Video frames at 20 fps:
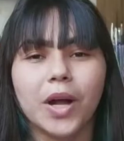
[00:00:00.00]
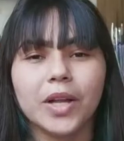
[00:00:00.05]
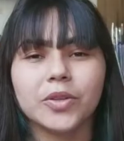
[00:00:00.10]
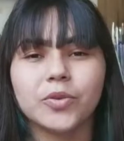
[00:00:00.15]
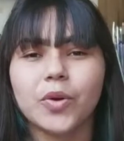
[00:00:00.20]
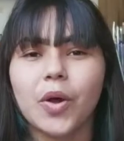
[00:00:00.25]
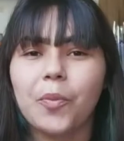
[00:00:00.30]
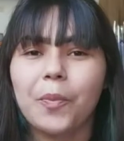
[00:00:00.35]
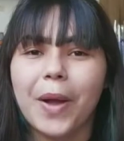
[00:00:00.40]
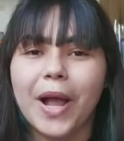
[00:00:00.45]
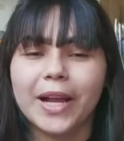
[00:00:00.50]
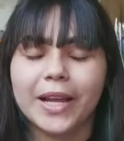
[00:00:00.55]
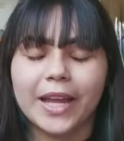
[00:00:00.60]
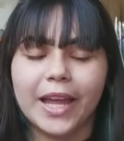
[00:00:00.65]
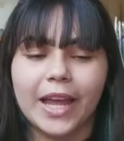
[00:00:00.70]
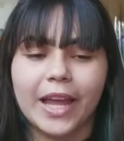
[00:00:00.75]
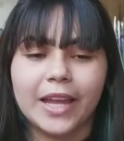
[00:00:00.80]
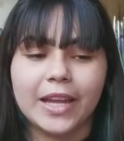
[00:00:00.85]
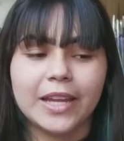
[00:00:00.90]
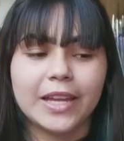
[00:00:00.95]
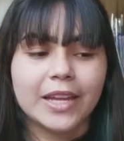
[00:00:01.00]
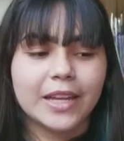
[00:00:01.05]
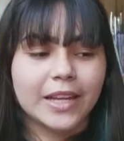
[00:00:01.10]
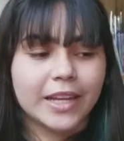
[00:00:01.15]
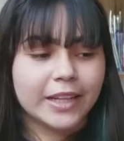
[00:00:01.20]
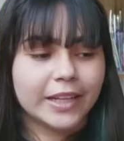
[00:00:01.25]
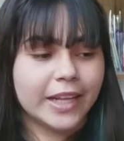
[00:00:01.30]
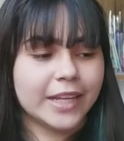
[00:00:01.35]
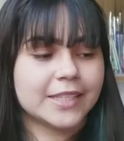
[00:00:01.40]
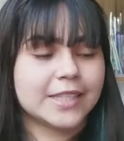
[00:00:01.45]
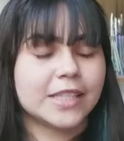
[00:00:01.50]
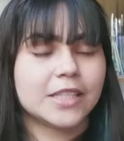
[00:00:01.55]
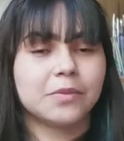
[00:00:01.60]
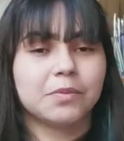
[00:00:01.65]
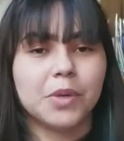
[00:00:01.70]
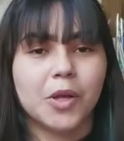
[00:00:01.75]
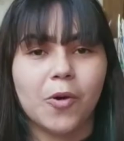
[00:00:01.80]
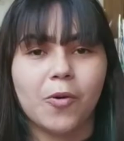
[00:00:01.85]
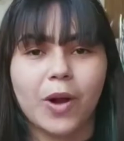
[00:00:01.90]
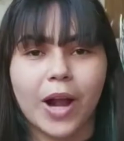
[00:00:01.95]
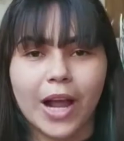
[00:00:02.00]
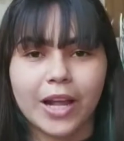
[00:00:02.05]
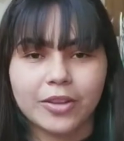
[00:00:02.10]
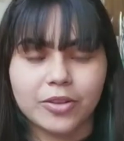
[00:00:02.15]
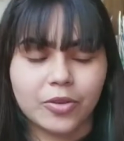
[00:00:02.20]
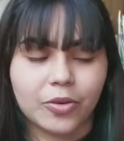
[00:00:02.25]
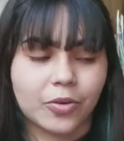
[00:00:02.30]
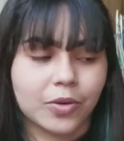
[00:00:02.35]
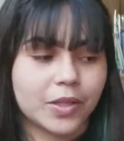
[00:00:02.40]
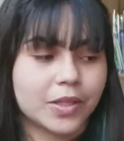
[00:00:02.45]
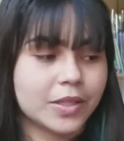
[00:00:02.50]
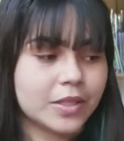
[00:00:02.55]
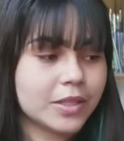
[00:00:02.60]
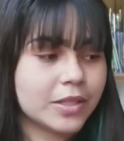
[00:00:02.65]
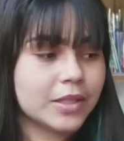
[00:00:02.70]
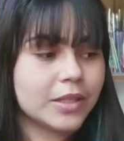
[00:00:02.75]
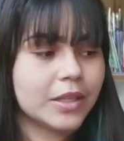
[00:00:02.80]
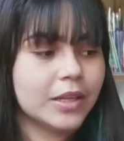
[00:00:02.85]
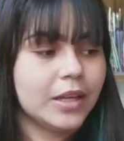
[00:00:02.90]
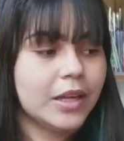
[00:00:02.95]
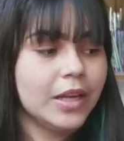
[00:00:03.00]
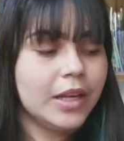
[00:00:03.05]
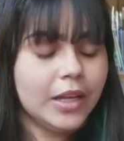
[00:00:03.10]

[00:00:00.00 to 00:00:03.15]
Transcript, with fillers: Quanto eu paguei nesses mil cartões?